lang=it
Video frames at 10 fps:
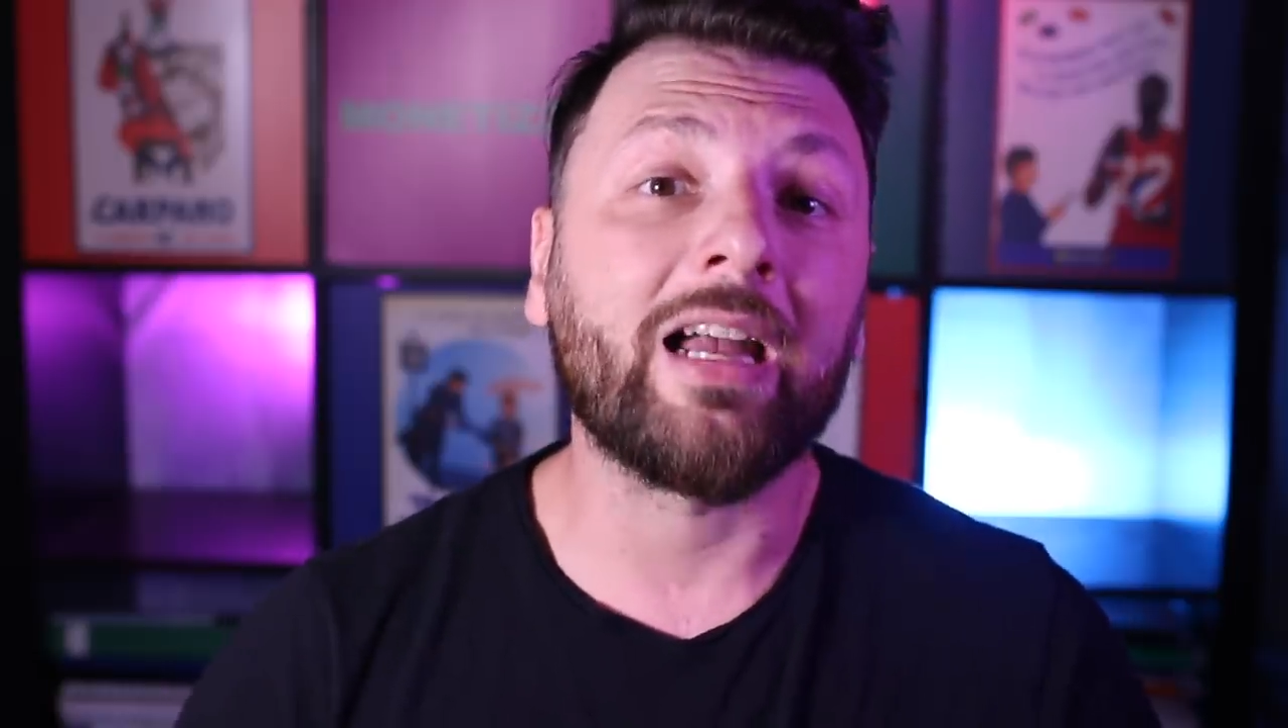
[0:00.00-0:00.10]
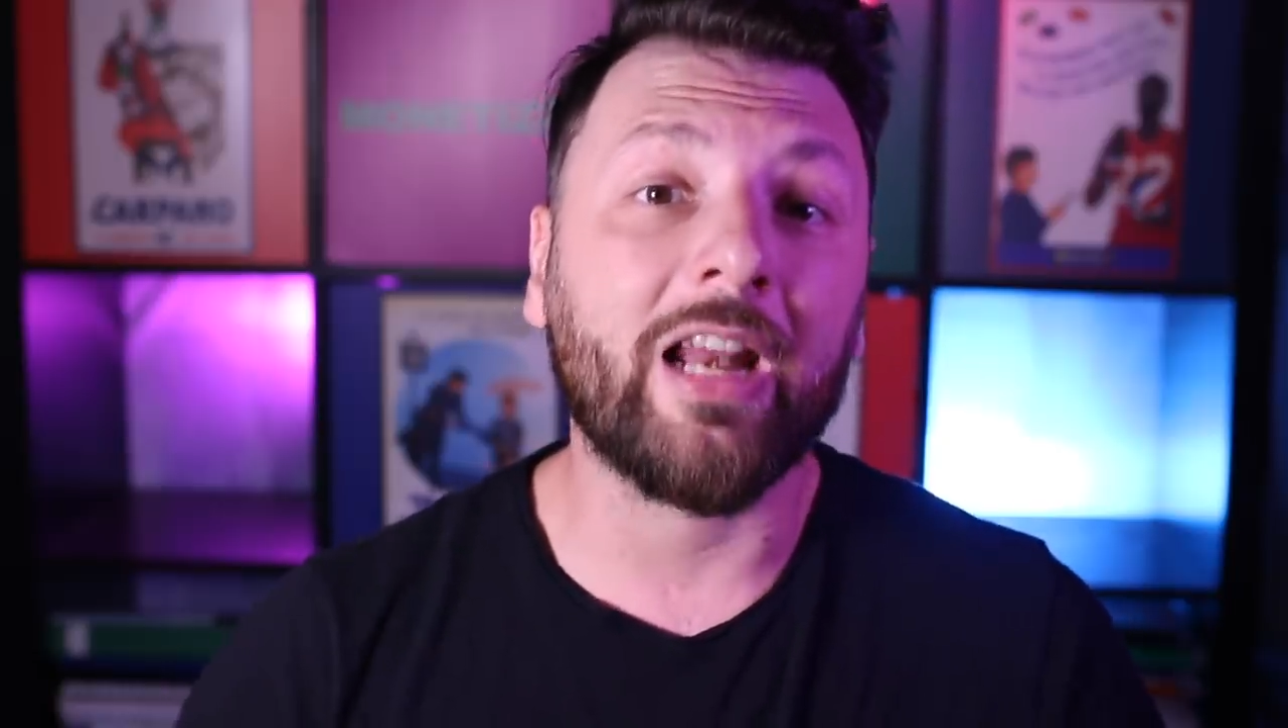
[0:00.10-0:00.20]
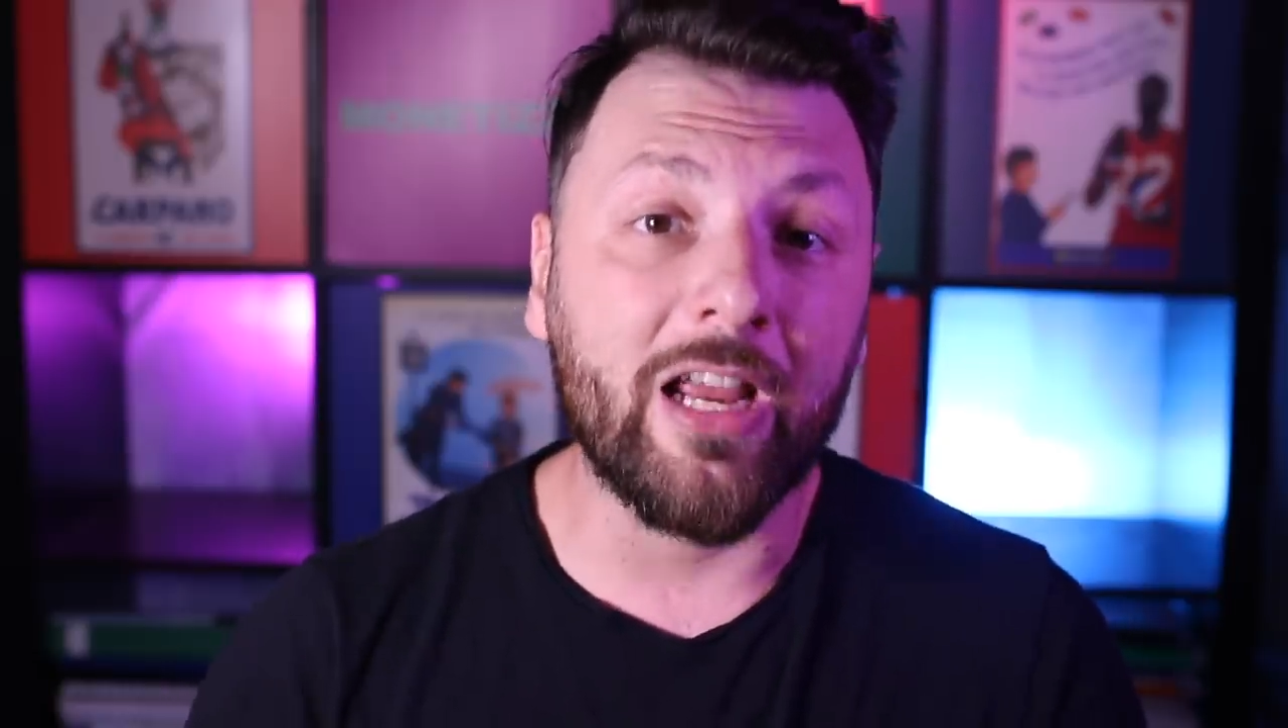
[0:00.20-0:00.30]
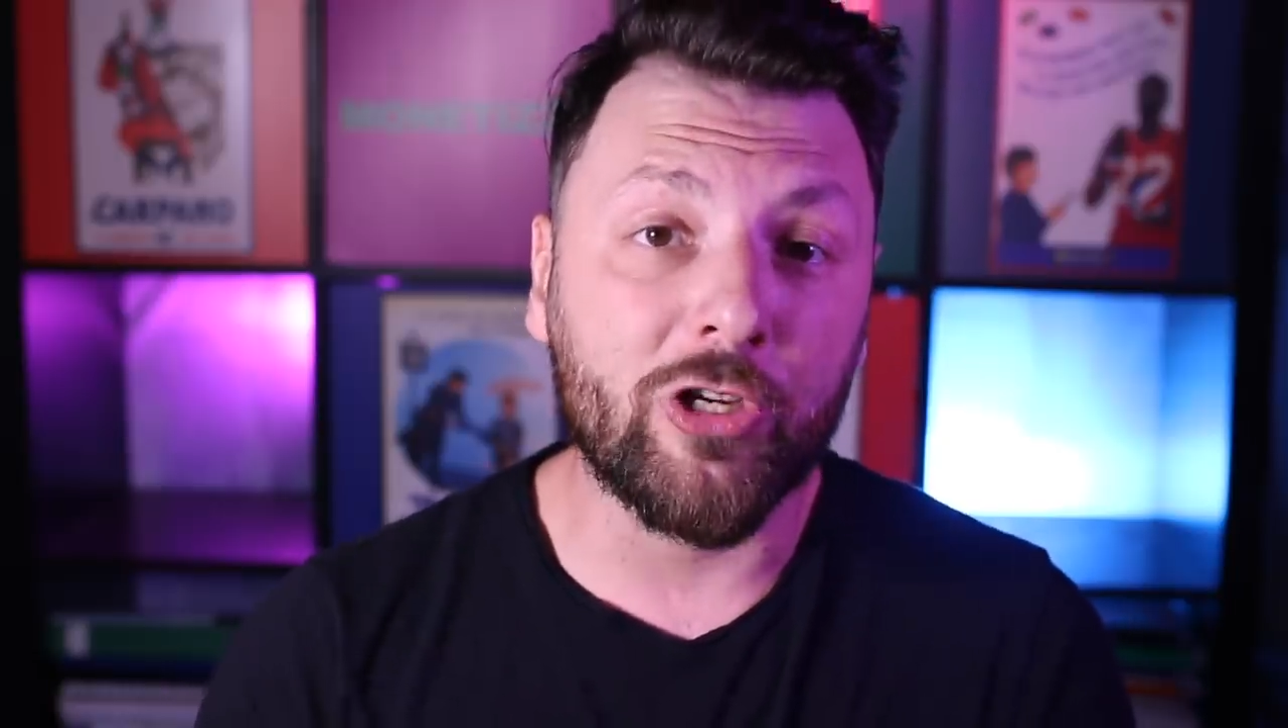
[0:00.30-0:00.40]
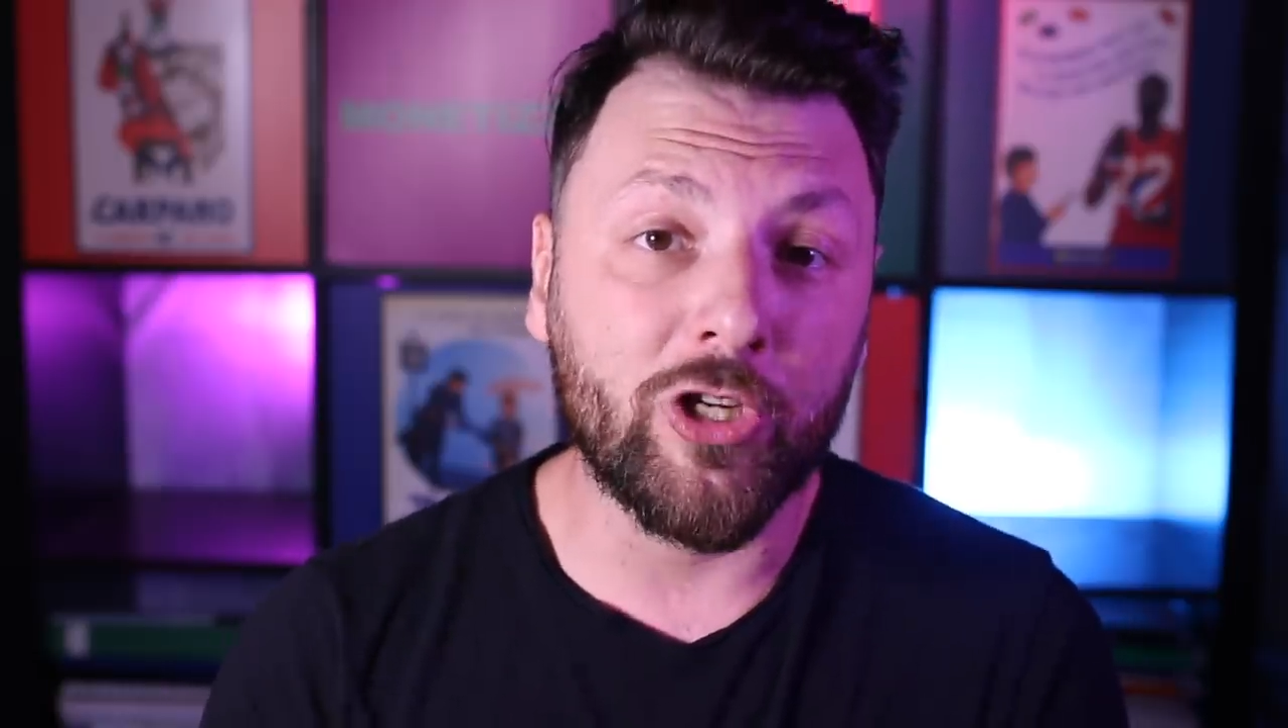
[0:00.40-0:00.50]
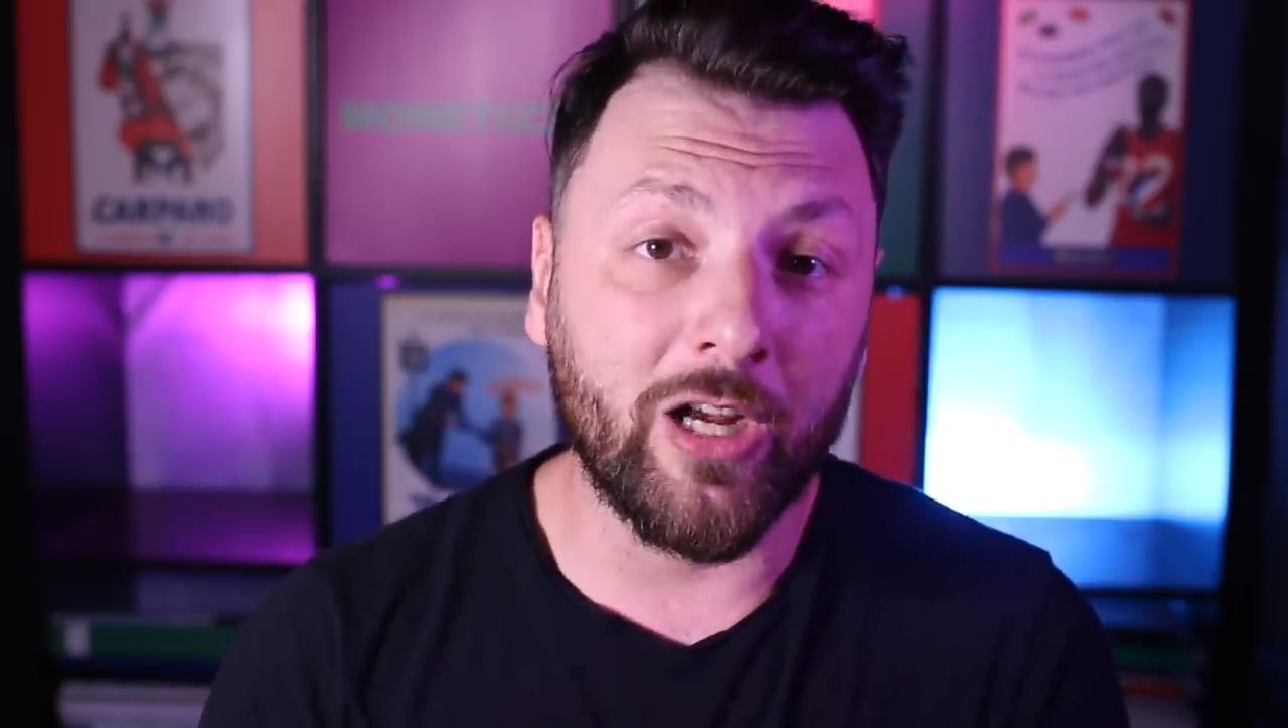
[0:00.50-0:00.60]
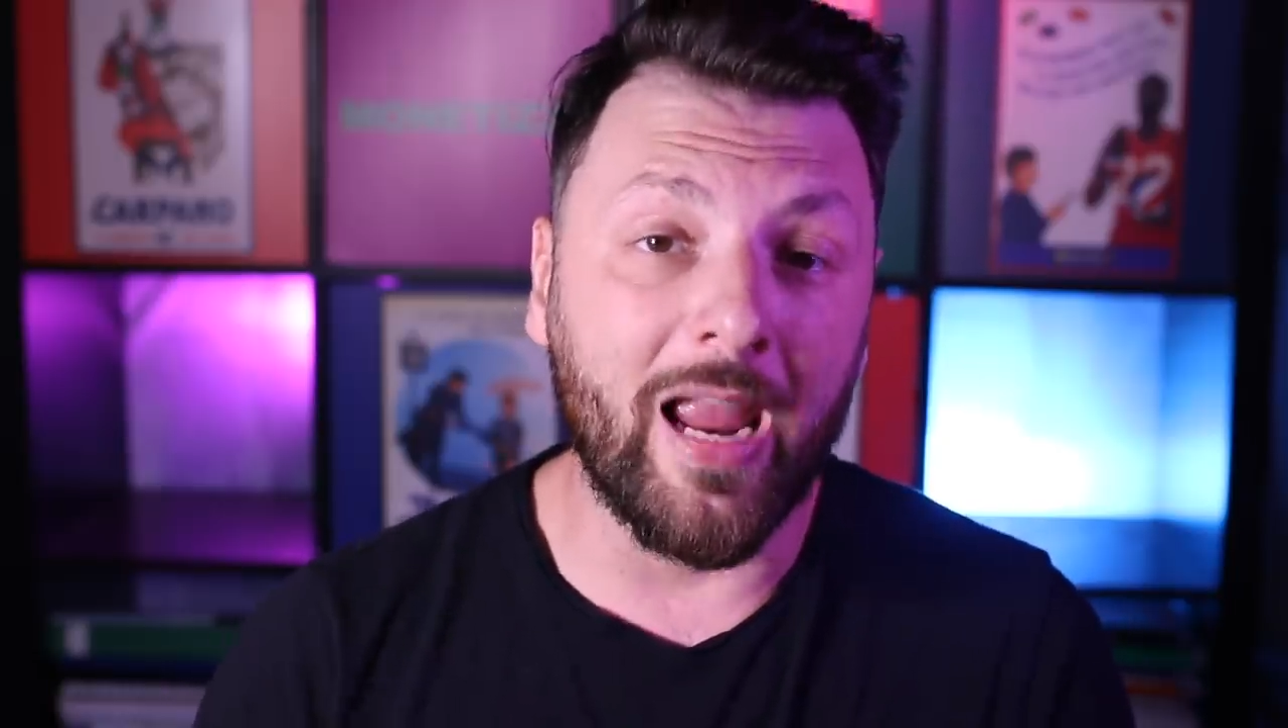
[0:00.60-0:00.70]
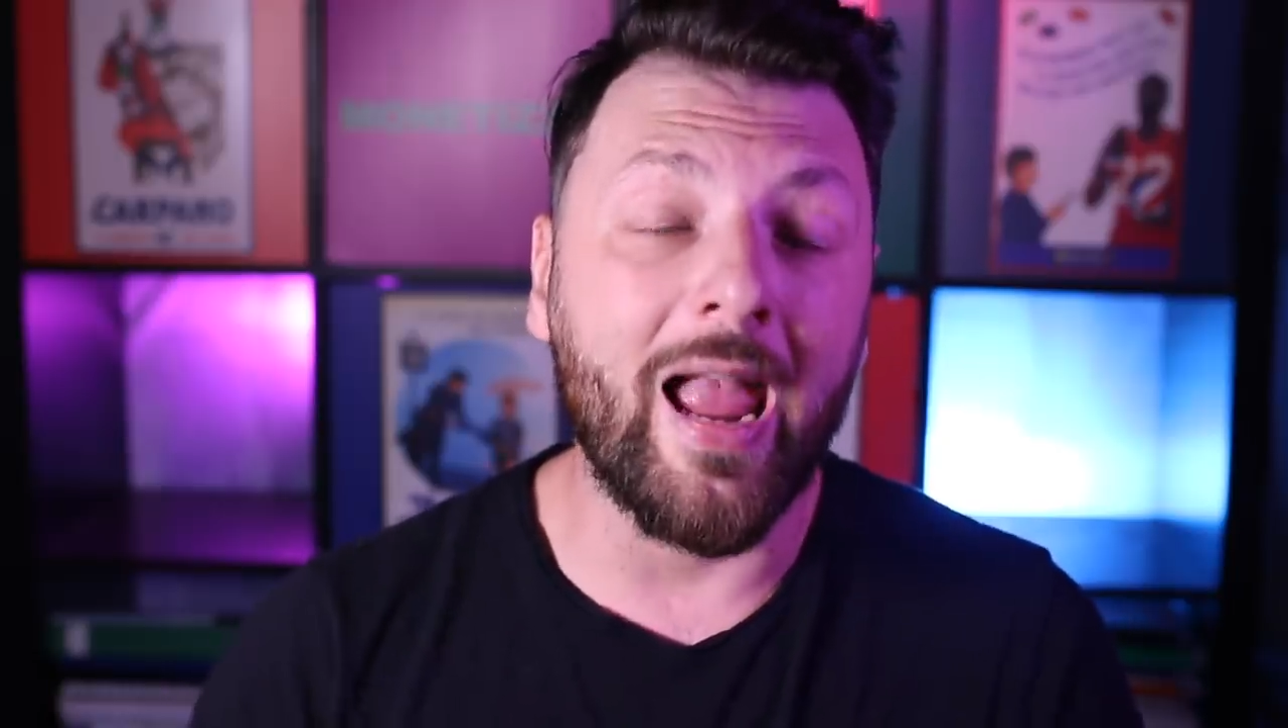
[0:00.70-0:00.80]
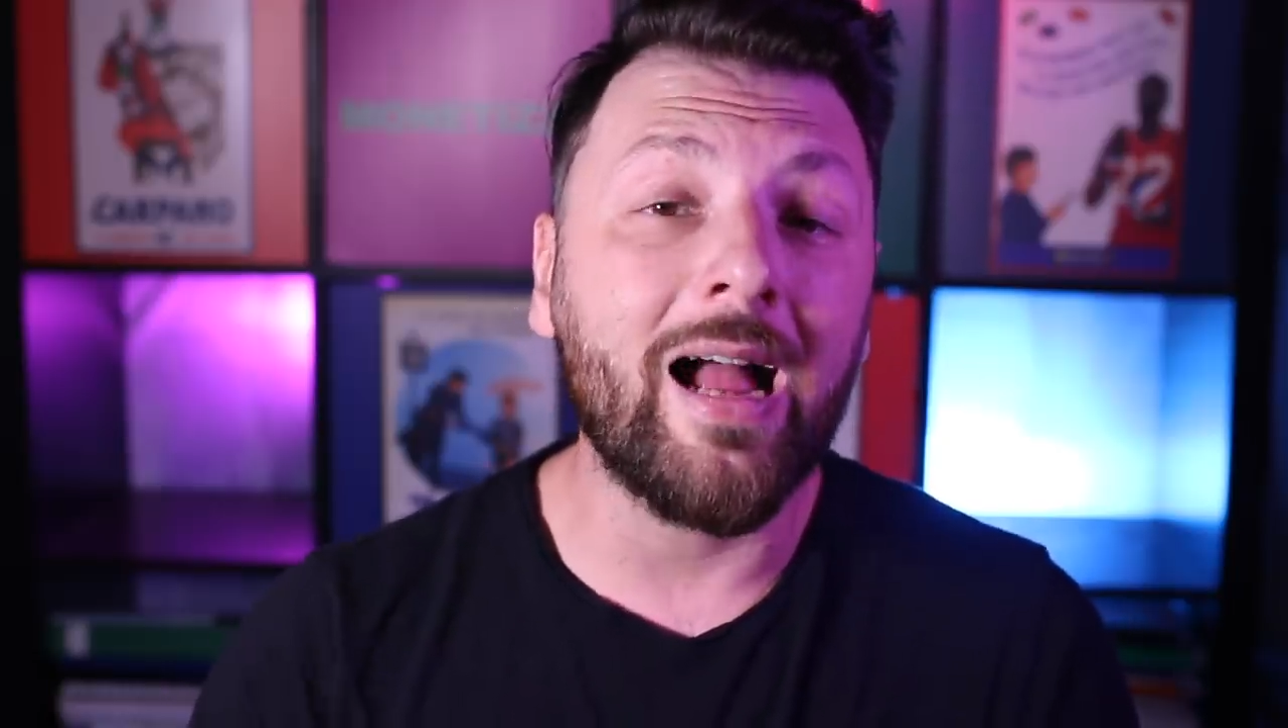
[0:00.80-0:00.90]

crescere e